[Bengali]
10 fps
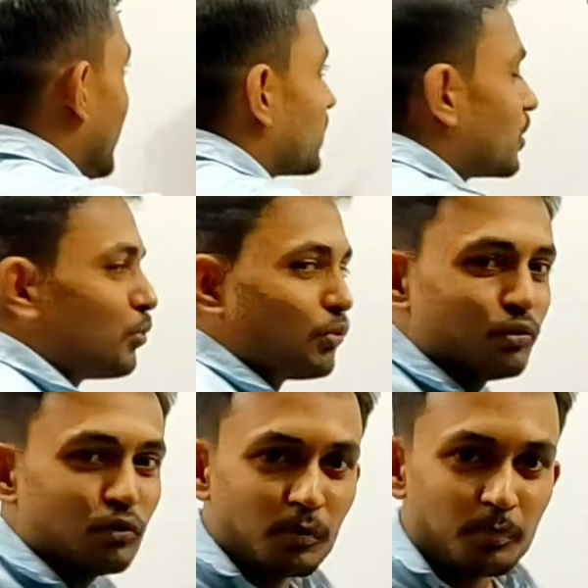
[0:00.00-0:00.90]
একটি
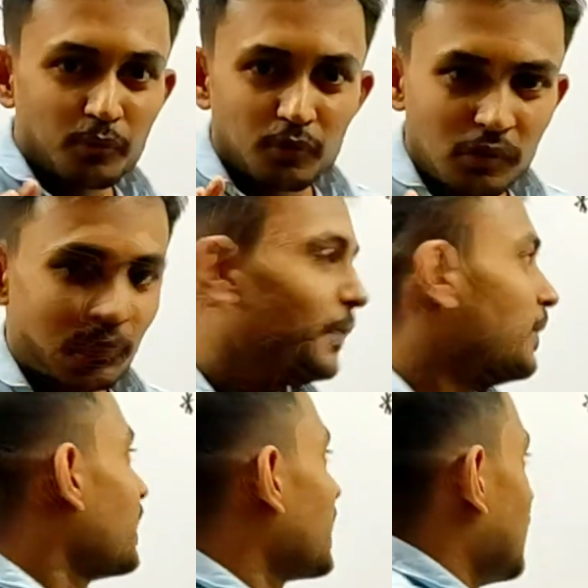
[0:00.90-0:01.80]
গুরুত্বপূর্ণ
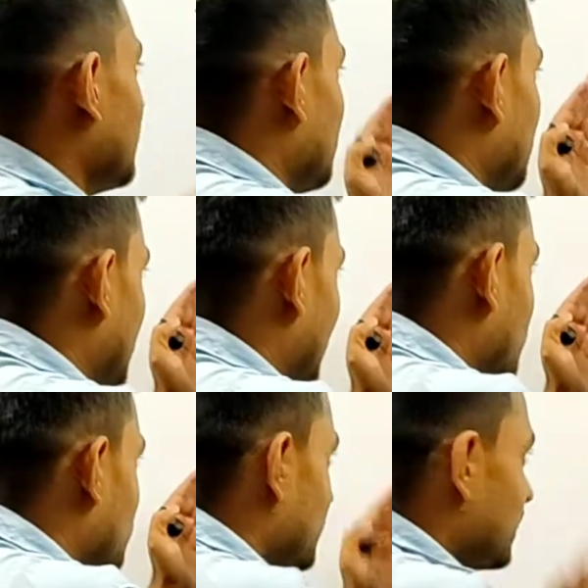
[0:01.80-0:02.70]

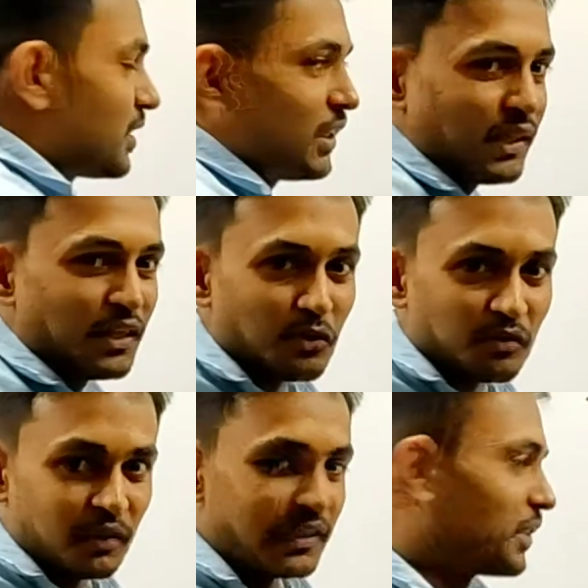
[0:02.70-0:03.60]
একক দিয়েছেন এই
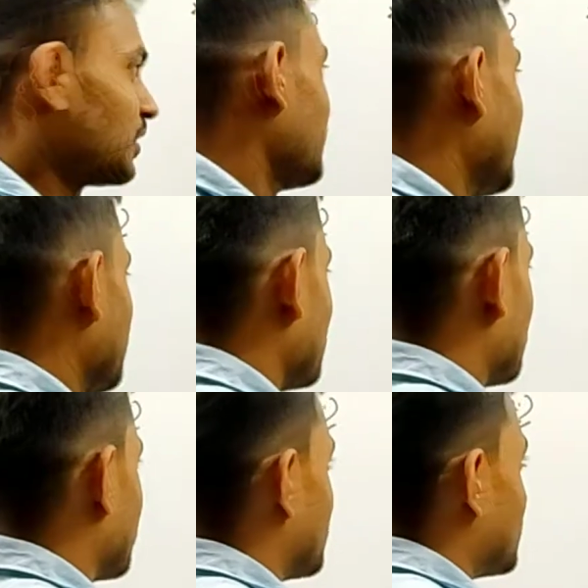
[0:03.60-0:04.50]
সংশ্লেষাঙ্কর এবং
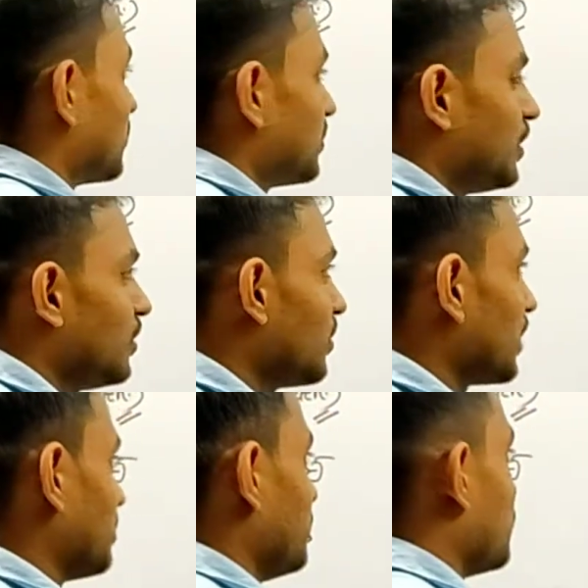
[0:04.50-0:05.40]
সংশ্লেষাঙ্ক নির্ণয়
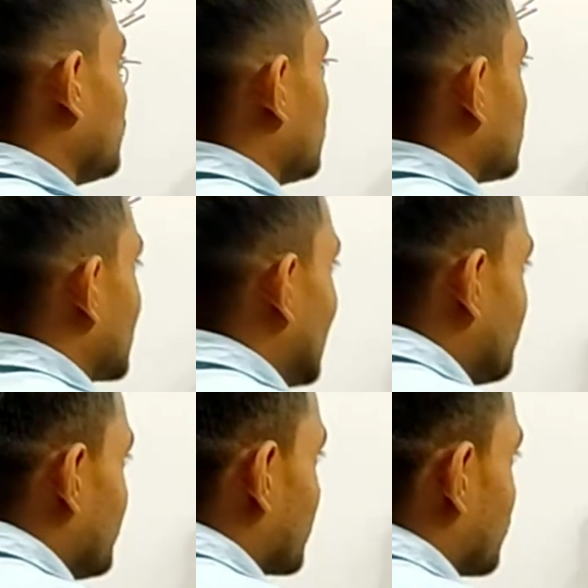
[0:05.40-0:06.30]
করার পদ্ধতি হচ্ছে
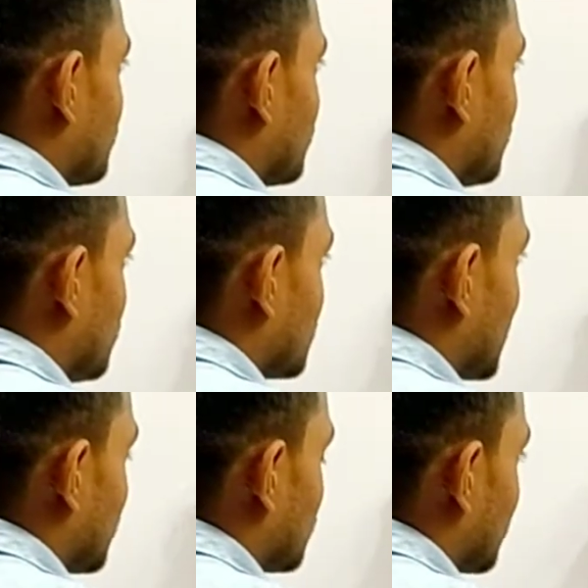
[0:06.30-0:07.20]
কার্ল পিয়ারসন পদ্ধতি
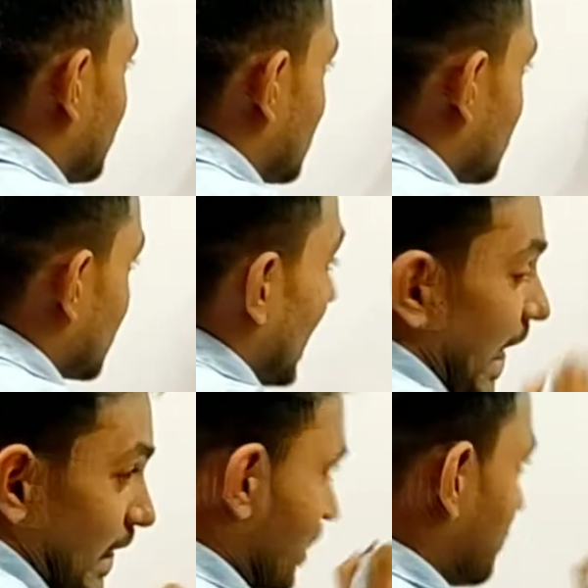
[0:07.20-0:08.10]
অনুসারে সংশ্লেষাঙ্ককে
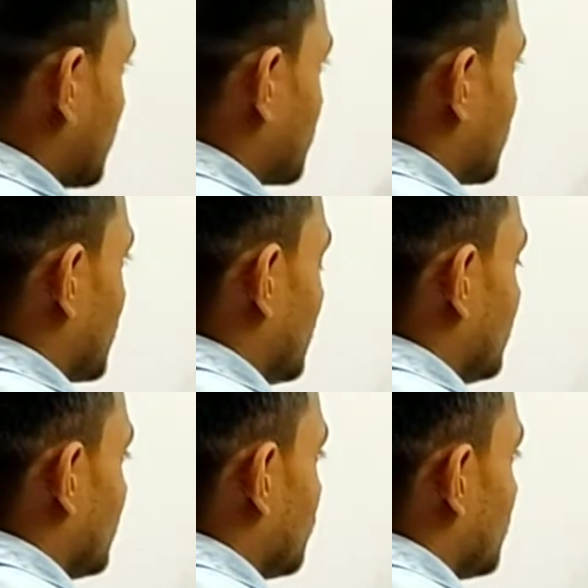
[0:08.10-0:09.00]
আর দ্বারা প্রকাশ করা
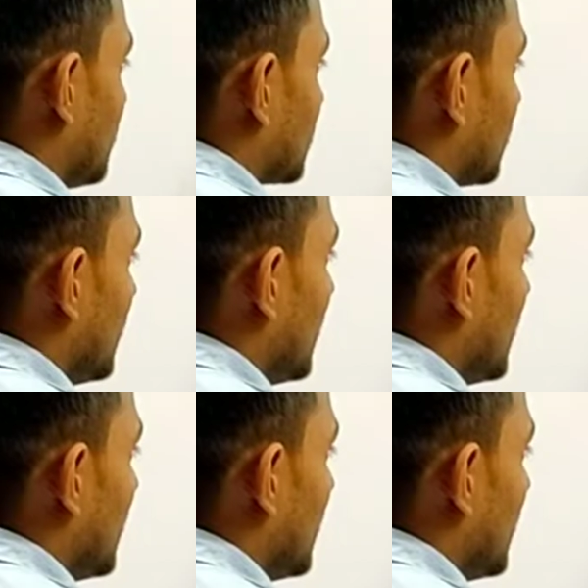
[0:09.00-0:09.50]
হয় যেহেতু রিলেশন